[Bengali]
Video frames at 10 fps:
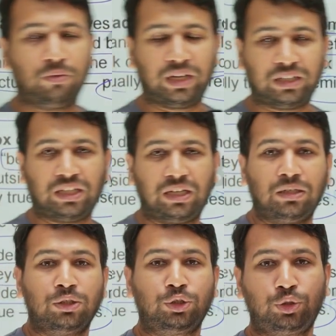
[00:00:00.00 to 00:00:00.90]
কোনো একটা
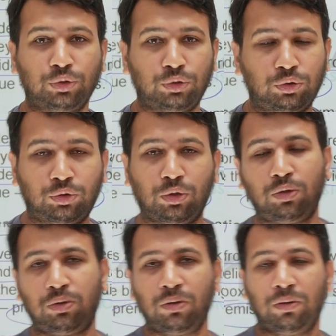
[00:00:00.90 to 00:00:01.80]
সত্য
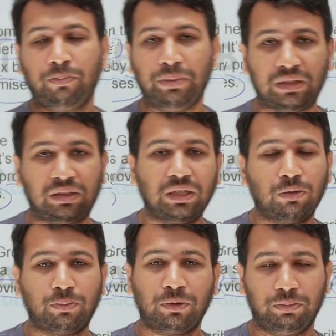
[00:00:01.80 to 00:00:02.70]

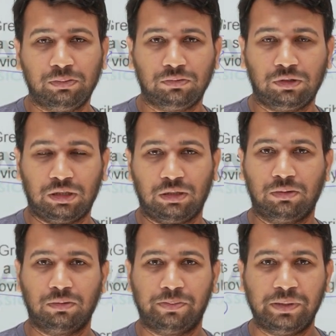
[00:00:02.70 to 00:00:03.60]
ভিত্তির উপর
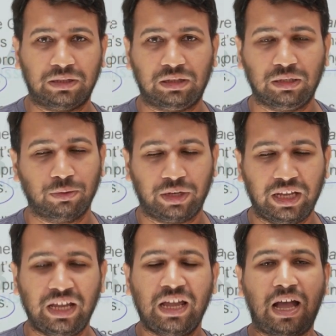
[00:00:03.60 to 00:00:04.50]
ভিত্তি
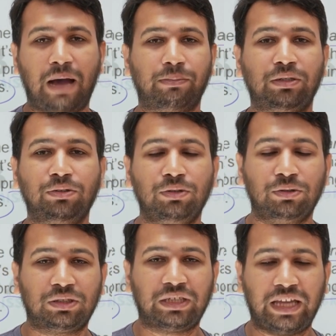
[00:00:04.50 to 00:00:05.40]
করে আমরা যদি
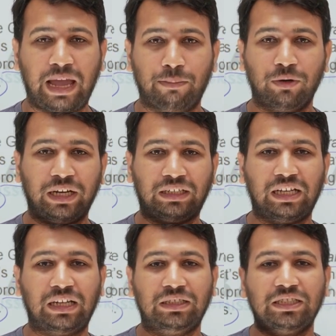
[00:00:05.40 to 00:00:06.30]
হচ্ছে এমন
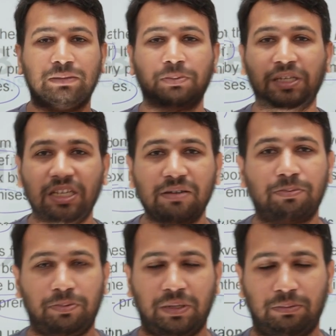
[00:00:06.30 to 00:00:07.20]
একটা
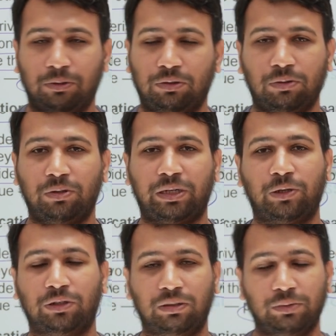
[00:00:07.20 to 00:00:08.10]
ডিসবিলিভের মতো
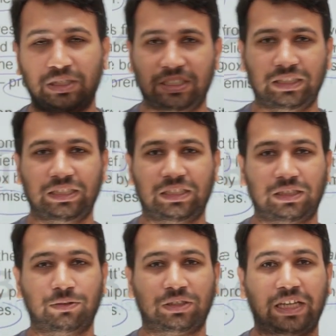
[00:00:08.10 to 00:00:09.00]
কথা বলি যে
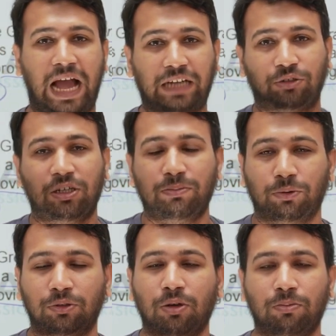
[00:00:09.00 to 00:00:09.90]
জিনিসটা হচ্ছে আসলেই
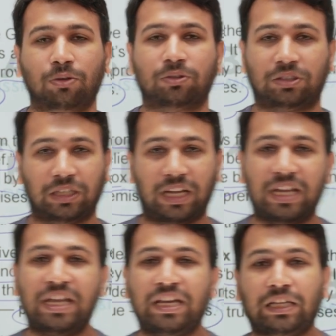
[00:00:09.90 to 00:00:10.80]
বোধগম্য হচ্ছে না
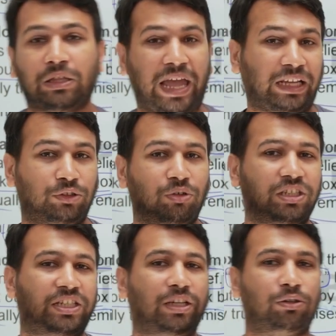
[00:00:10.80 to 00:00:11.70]
কিন্তু
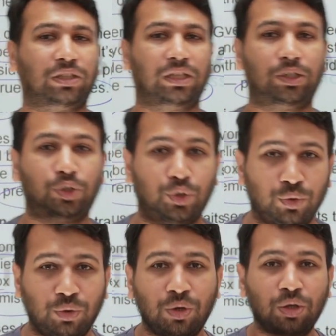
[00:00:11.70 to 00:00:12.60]
অ্যাকচুয়ালি সেই কথাটা
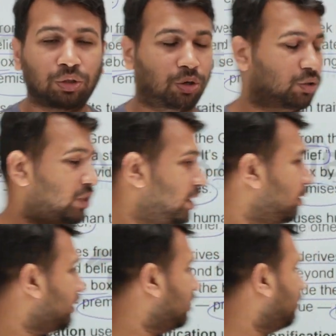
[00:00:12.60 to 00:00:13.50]
ট্রু তখন সেটা হয়ে